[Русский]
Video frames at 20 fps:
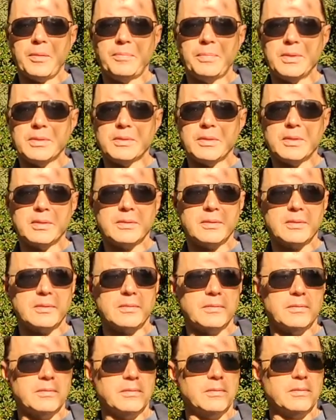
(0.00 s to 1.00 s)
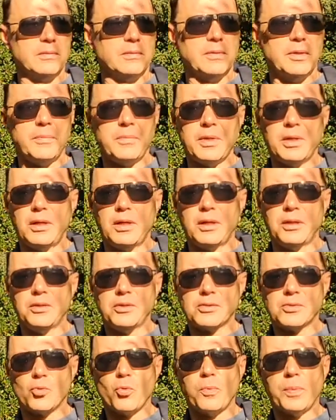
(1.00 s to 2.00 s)
бизнес э, имели, они
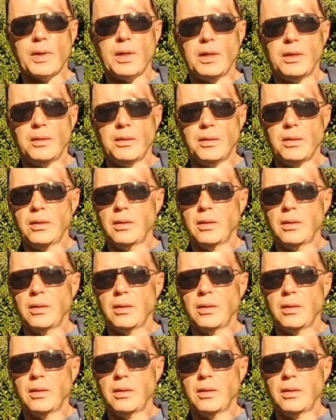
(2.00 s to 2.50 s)
скупали